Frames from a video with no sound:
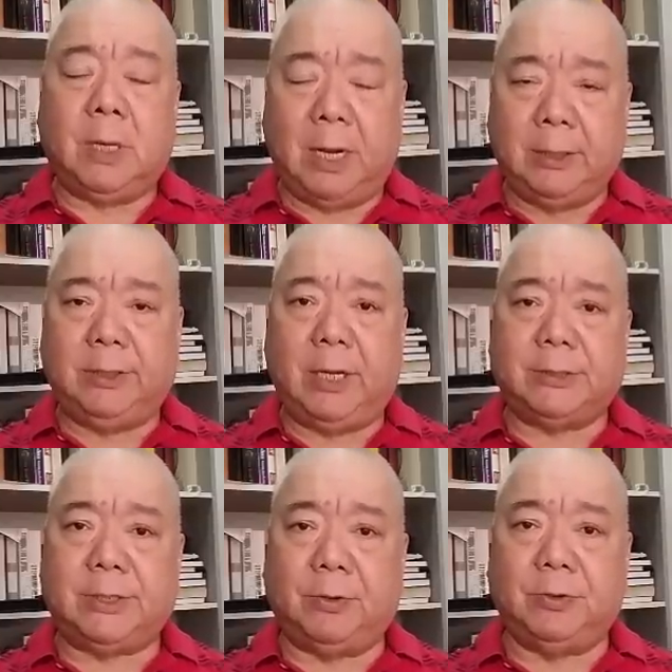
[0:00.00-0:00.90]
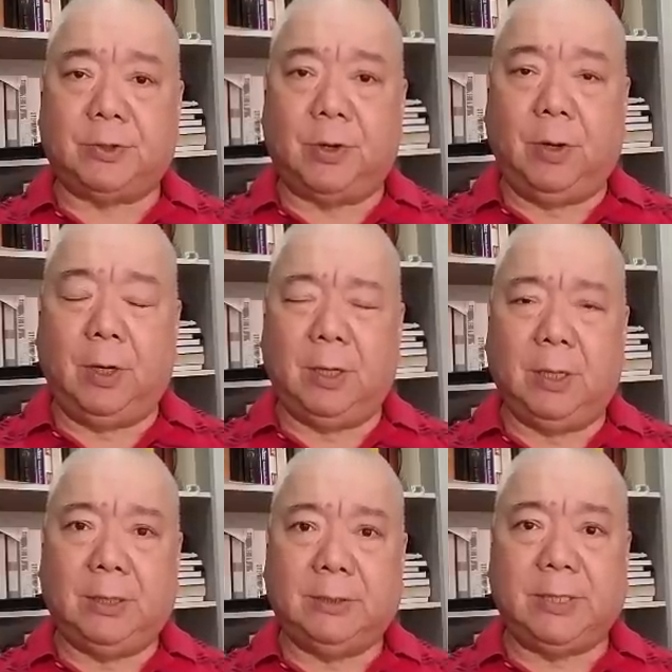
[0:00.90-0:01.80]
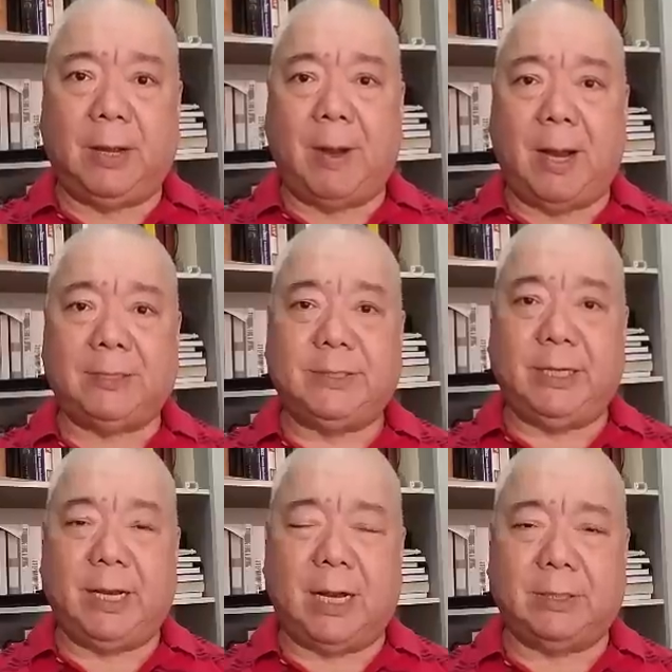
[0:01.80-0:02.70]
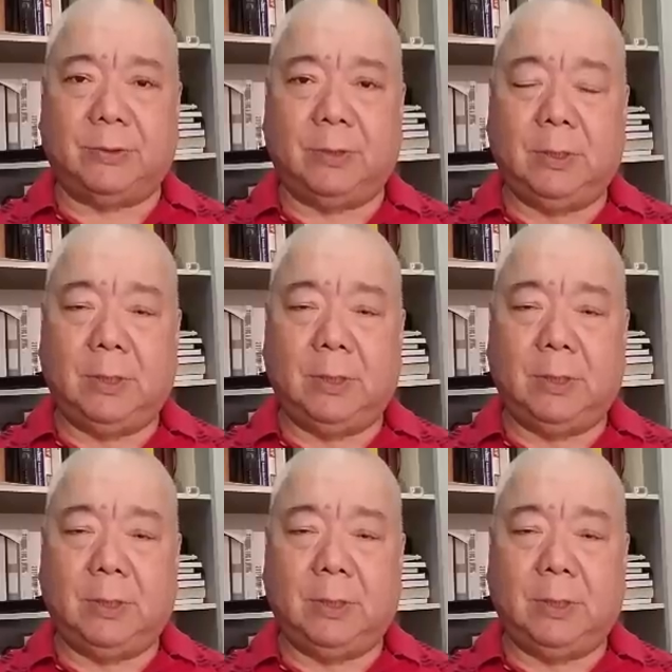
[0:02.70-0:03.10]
under sa control ng mga sindikato.